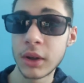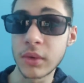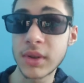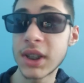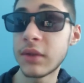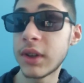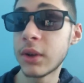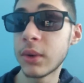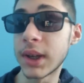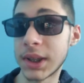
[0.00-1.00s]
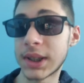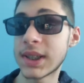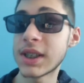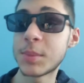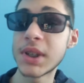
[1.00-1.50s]
Donc cette vidéo est
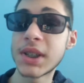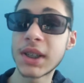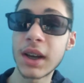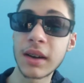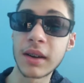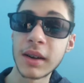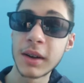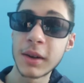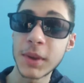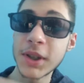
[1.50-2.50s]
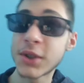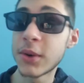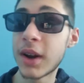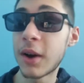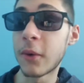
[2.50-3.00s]
assez spéciale parce que
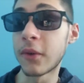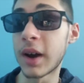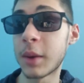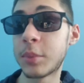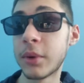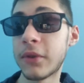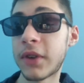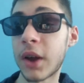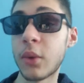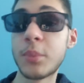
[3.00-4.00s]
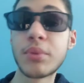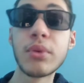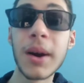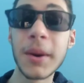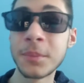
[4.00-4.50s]
là on va un peu faire le
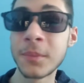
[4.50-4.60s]
point